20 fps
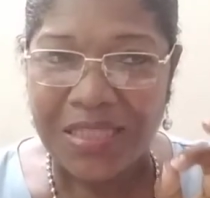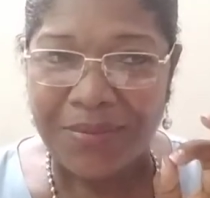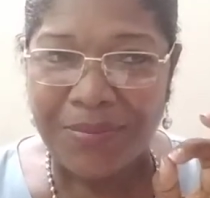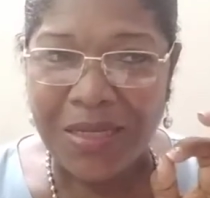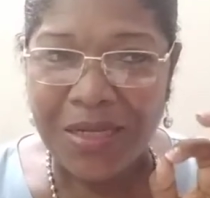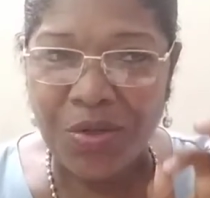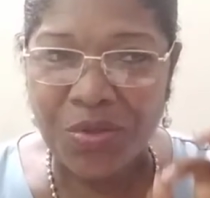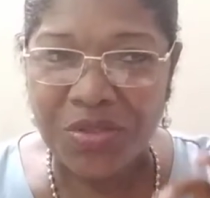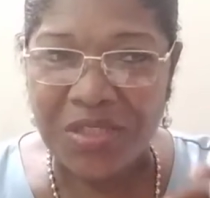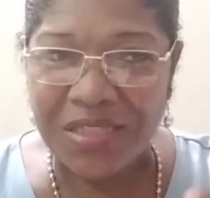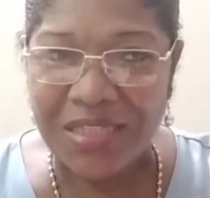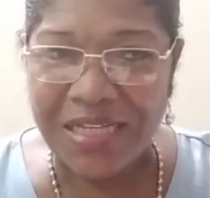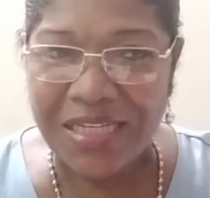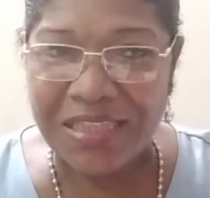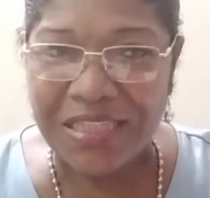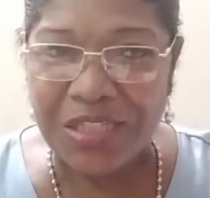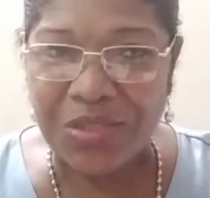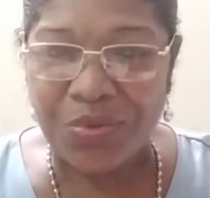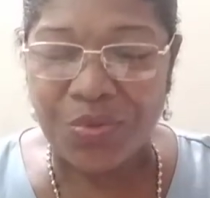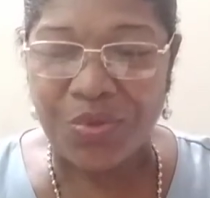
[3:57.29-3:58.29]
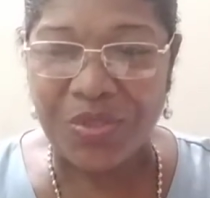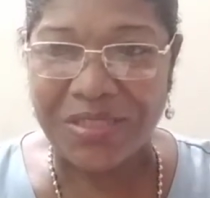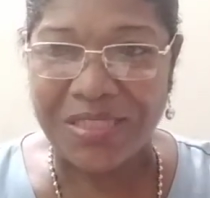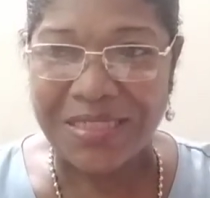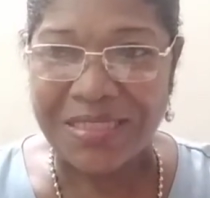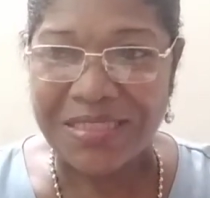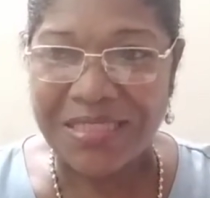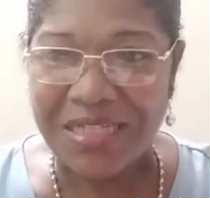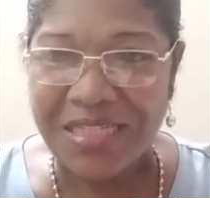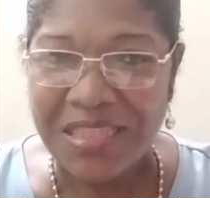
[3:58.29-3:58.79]
van a obtener el título de
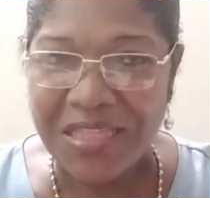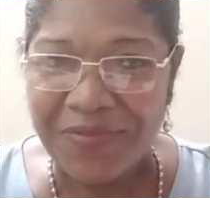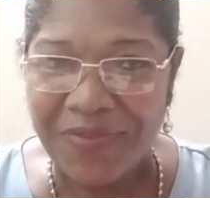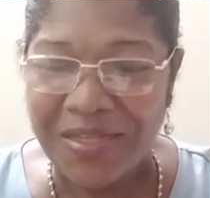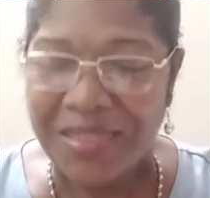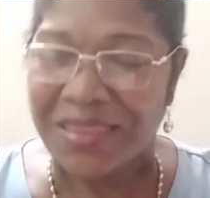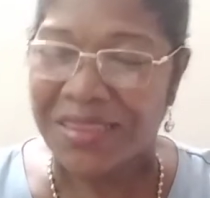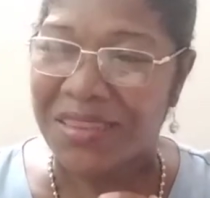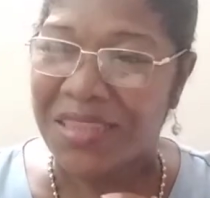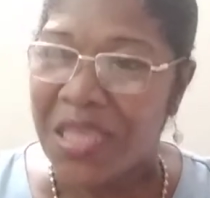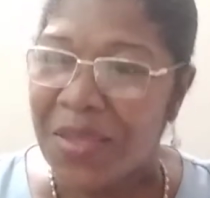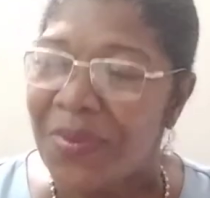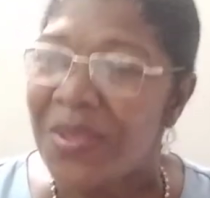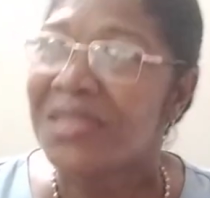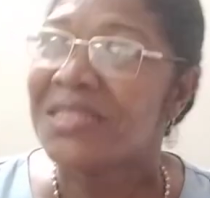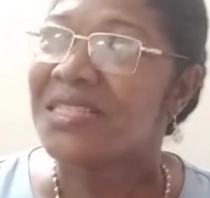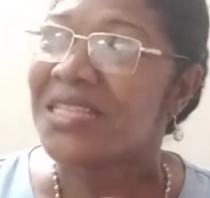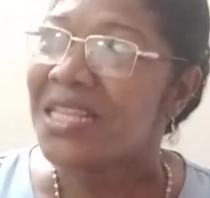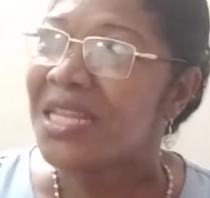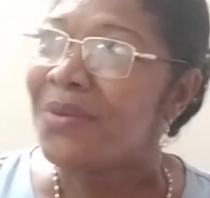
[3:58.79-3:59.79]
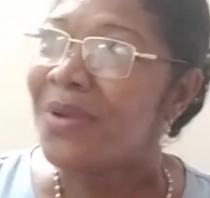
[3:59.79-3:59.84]
tercer nivel, deben ser